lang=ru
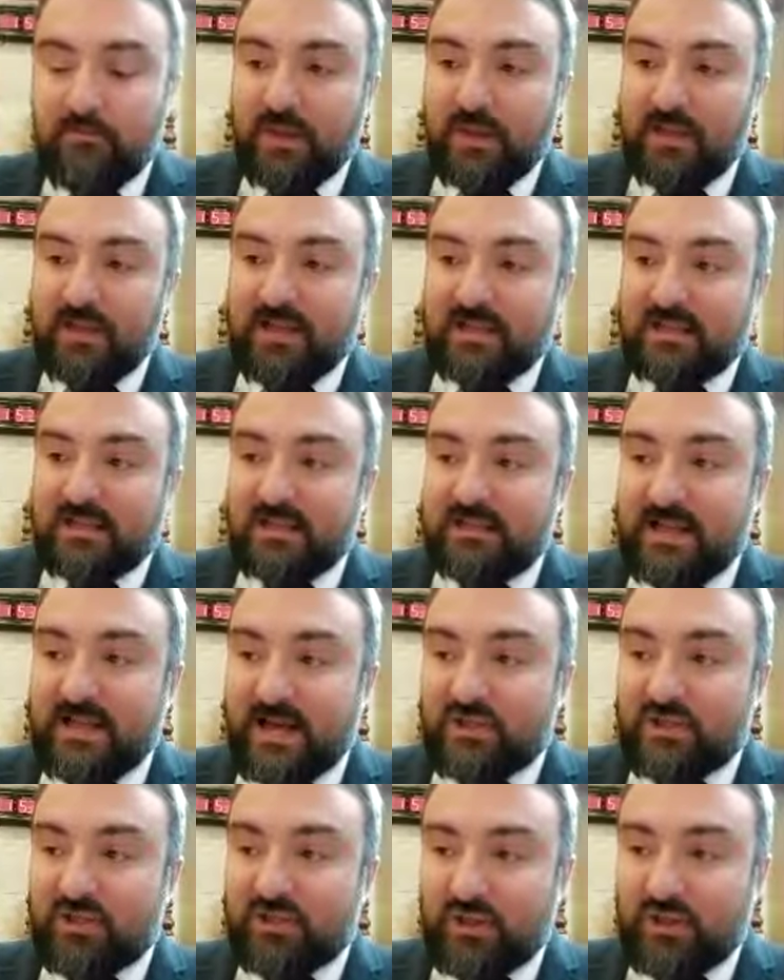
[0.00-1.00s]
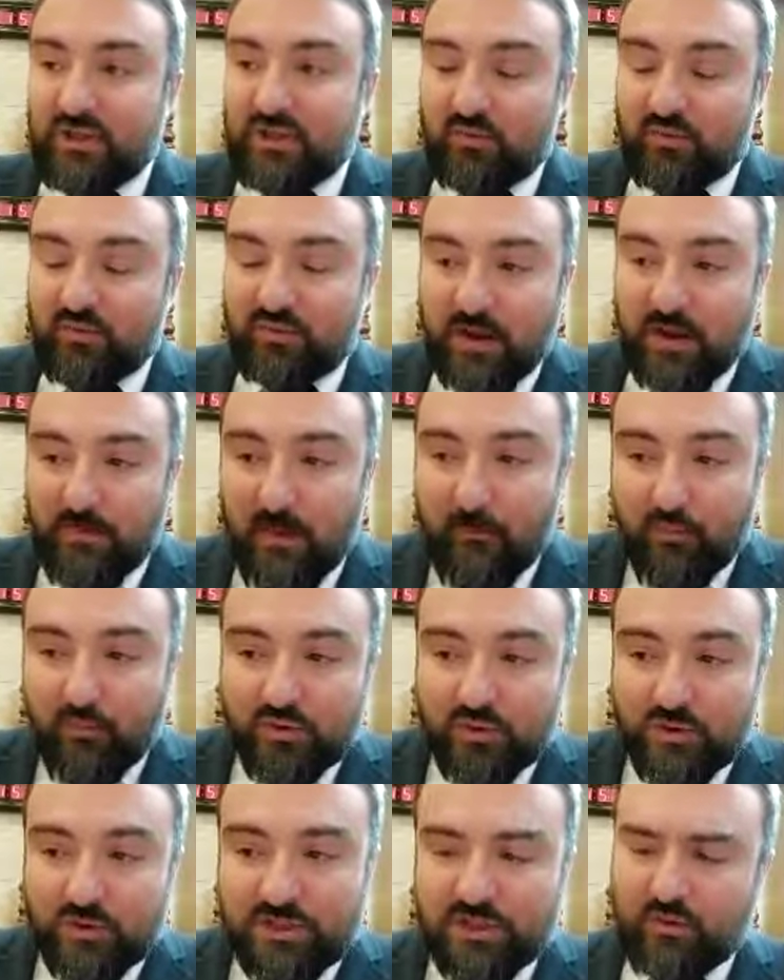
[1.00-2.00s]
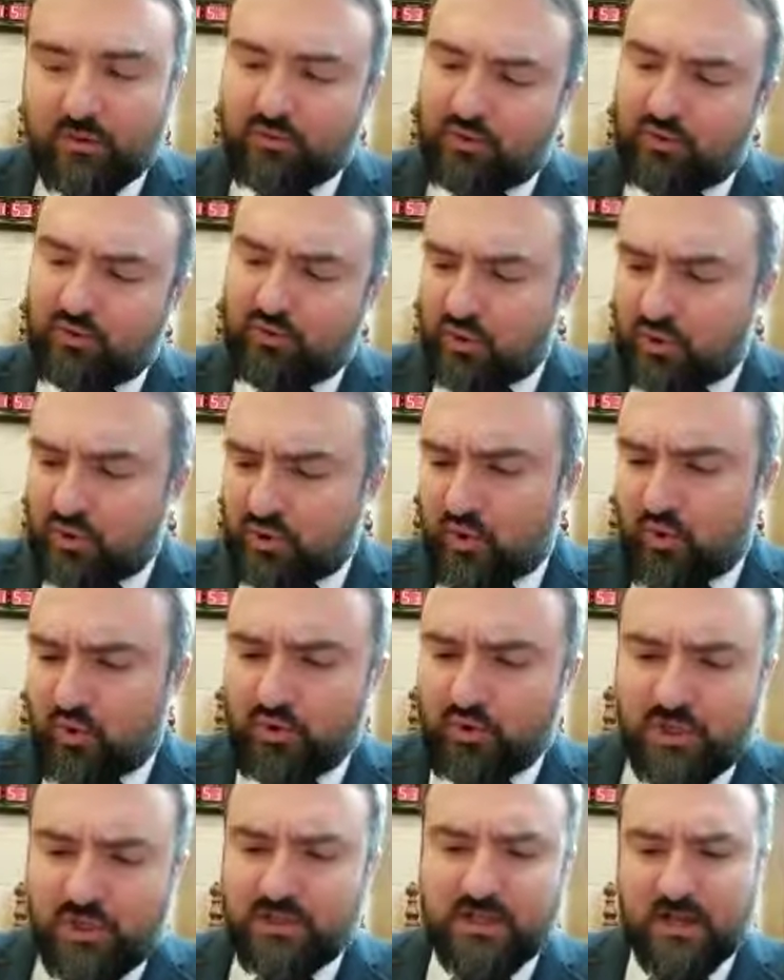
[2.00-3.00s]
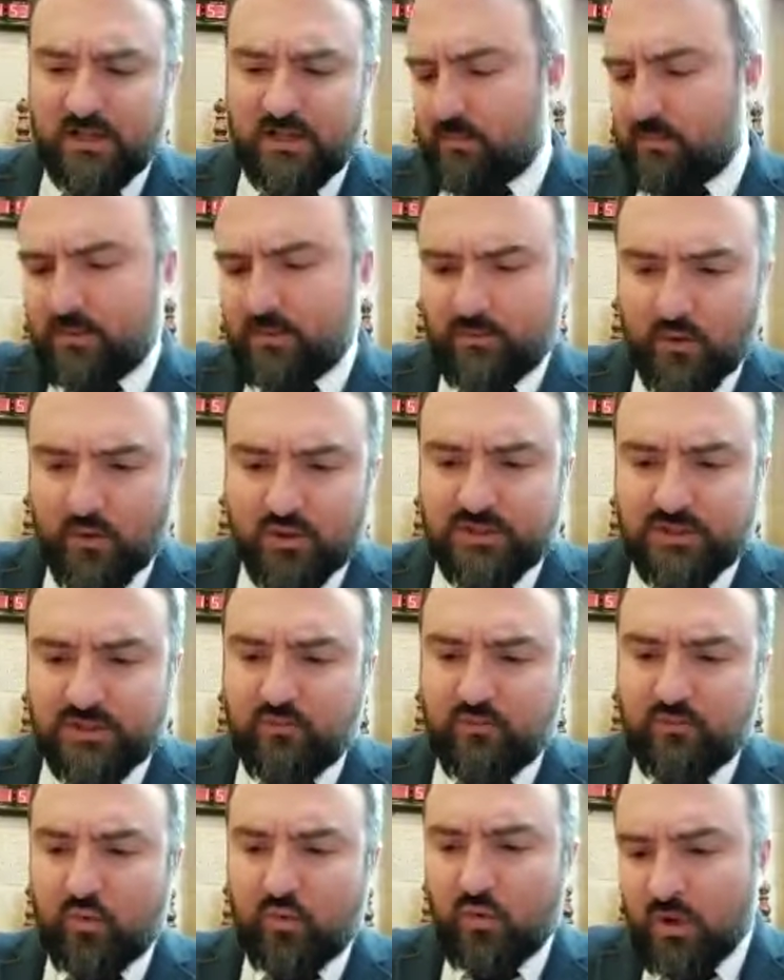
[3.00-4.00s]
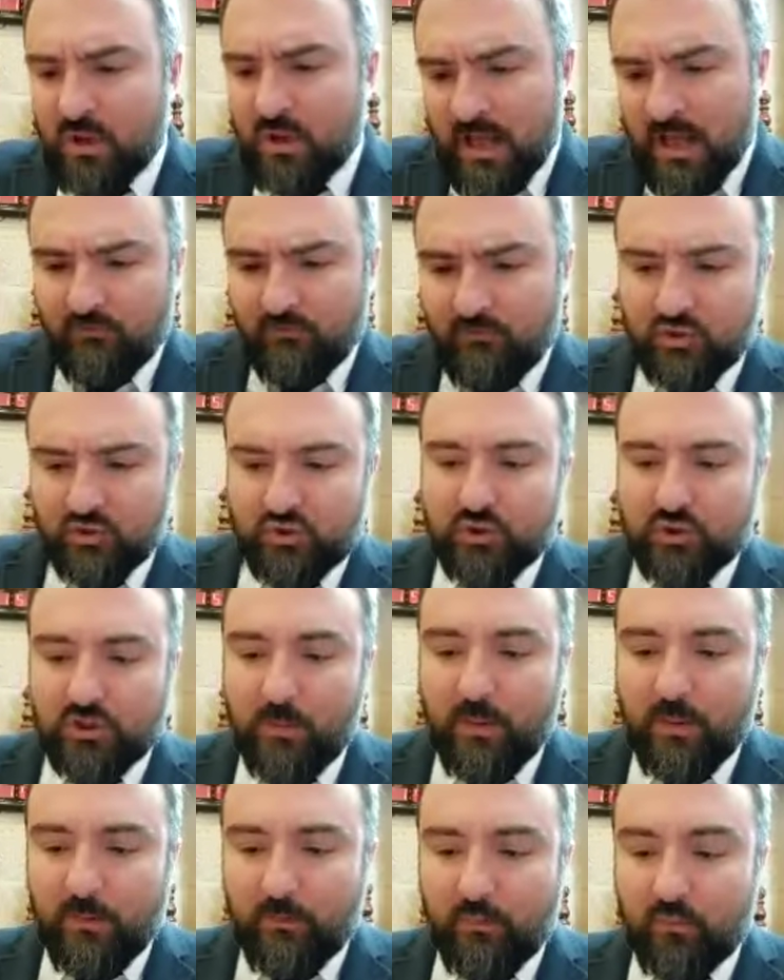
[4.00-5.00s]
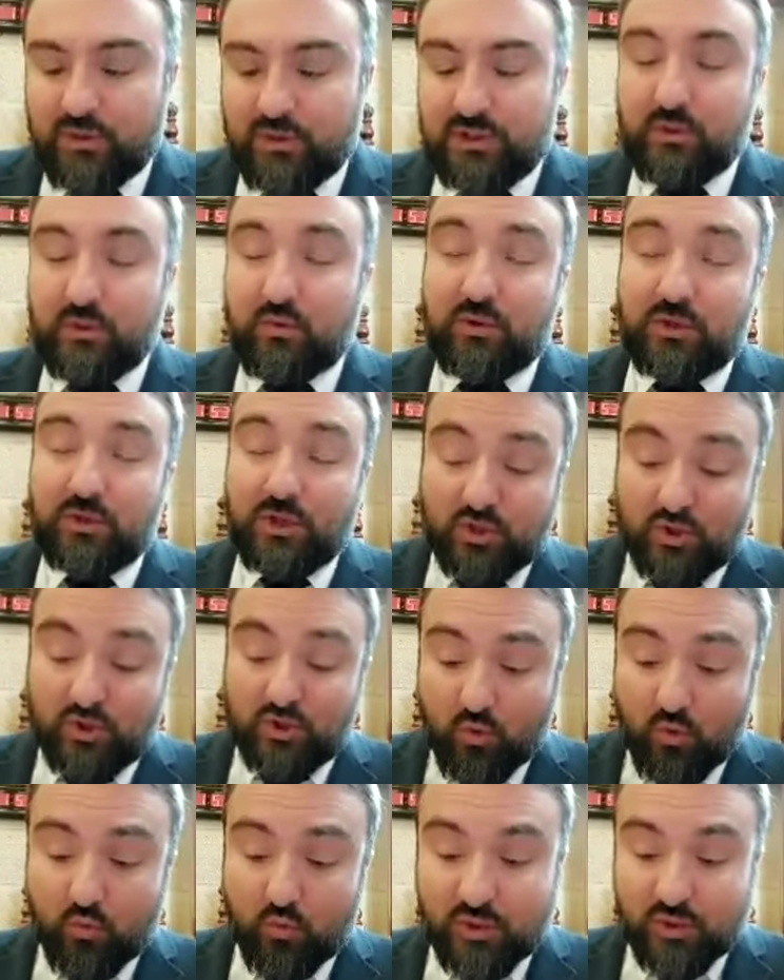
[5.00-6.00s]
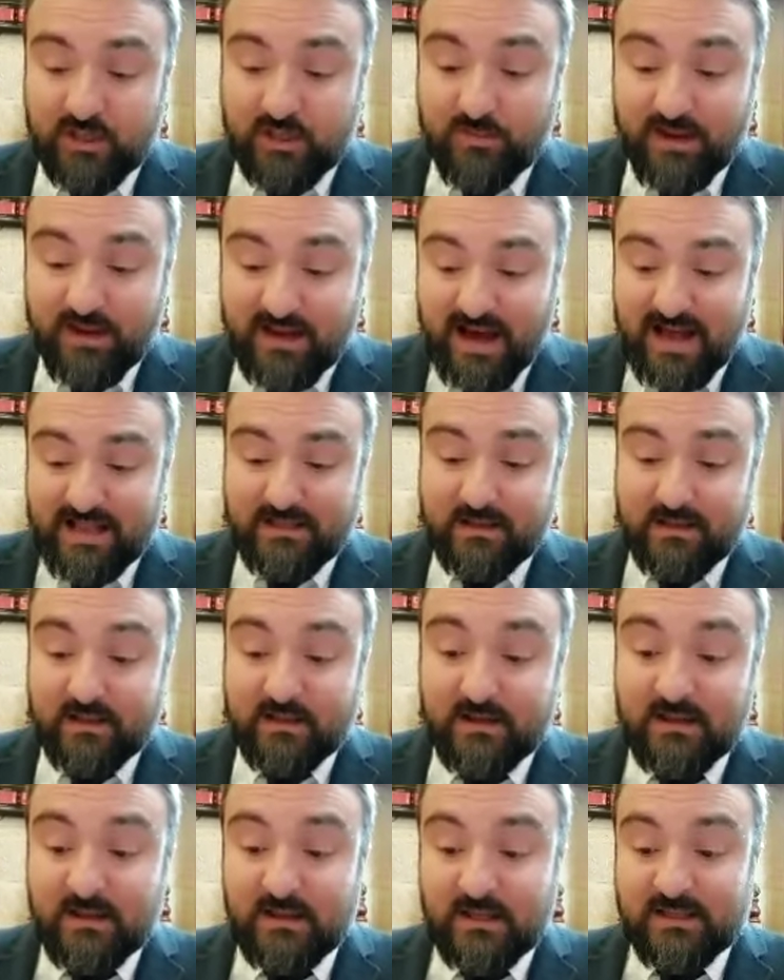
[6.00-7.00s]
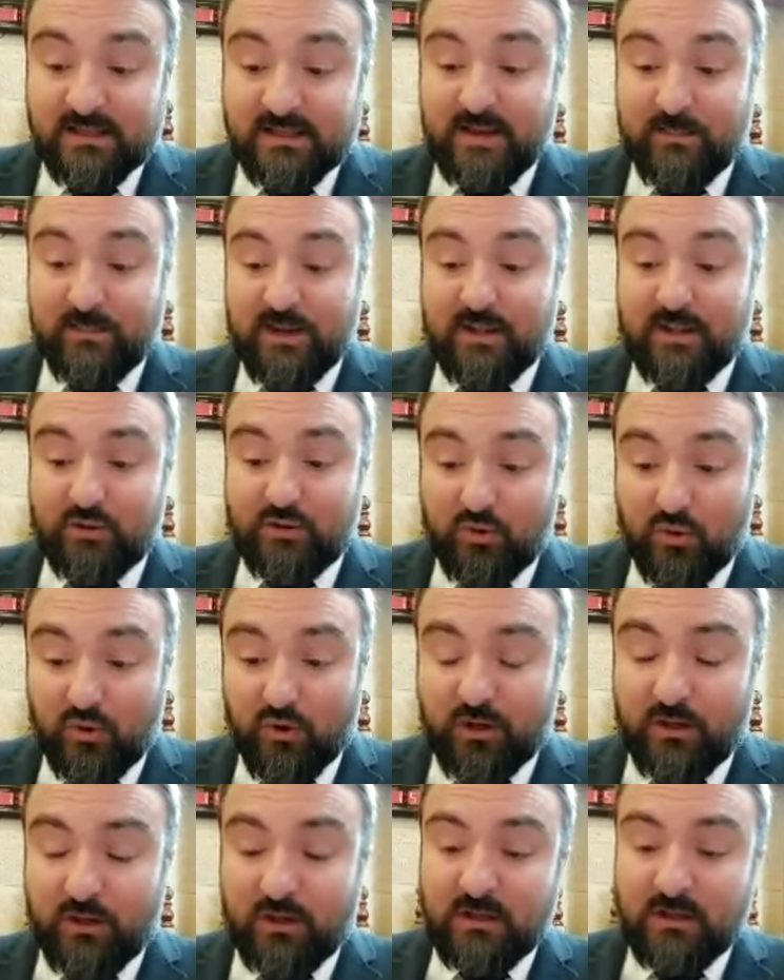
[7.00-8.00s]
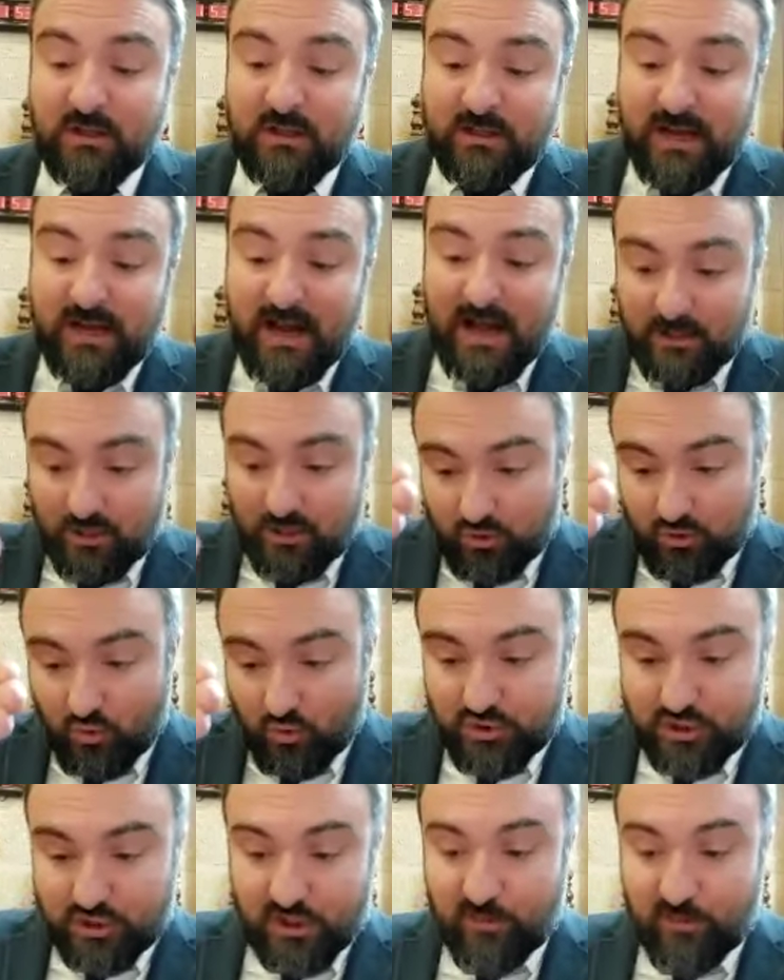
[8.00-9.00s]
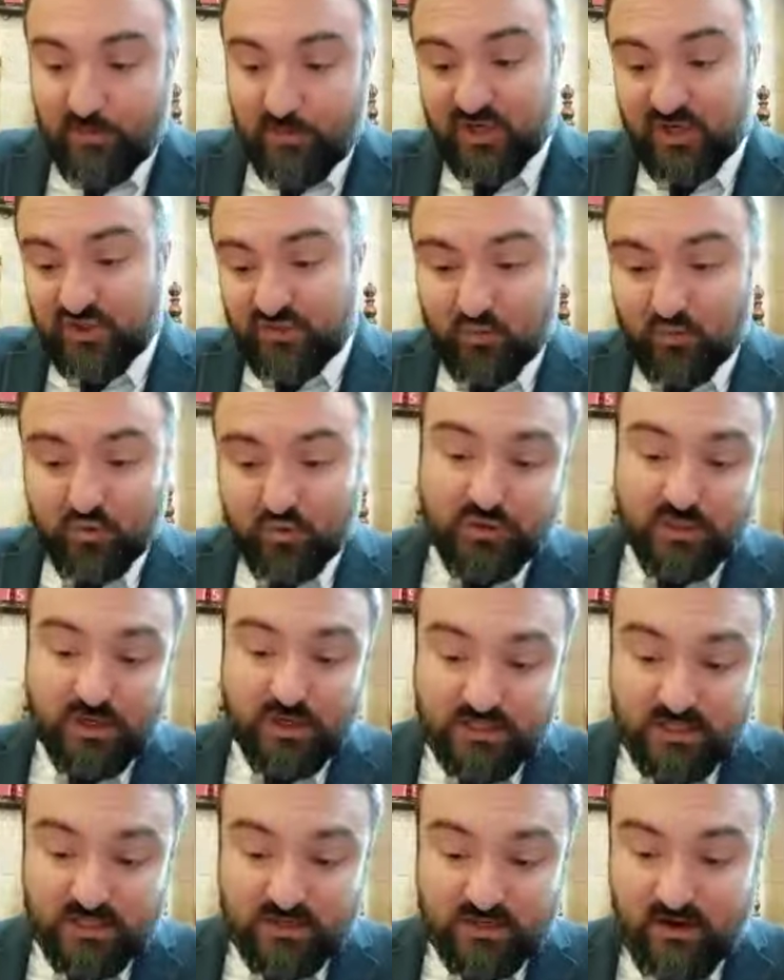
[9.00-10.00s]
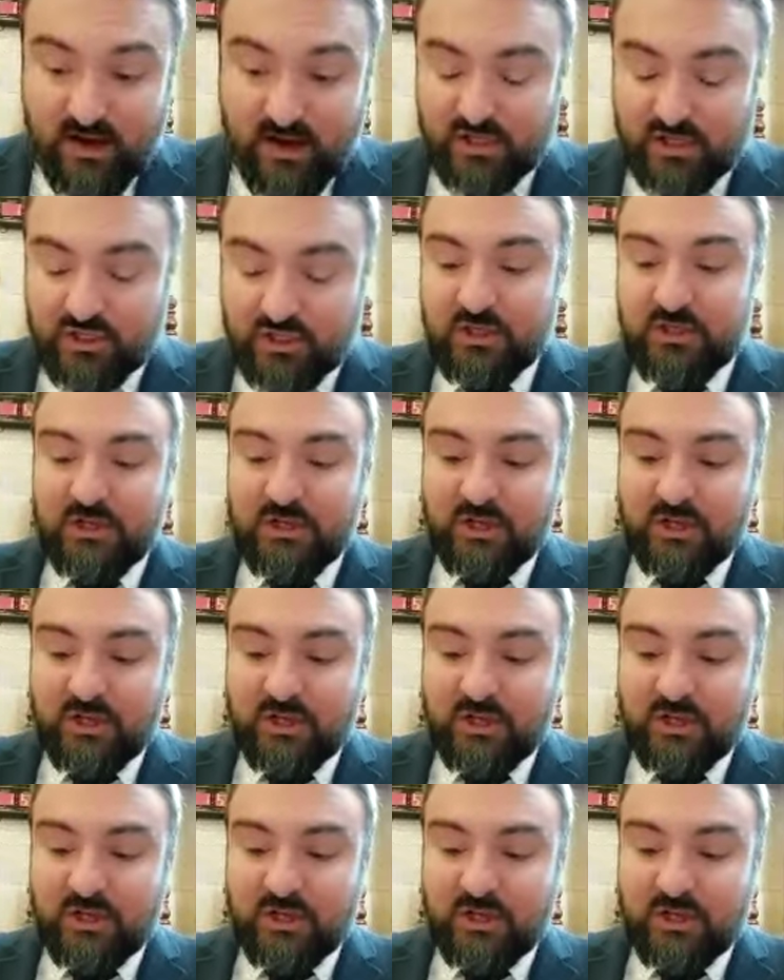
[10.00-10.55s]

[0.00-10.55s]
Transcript: Если даже ты не у тебя по ты думаешь, что нет, я там не просто рву, а вот четко попунктирую. это еще хуже, это мехатех, запрет Торы, когда ты точно по шву что-то разрываешь.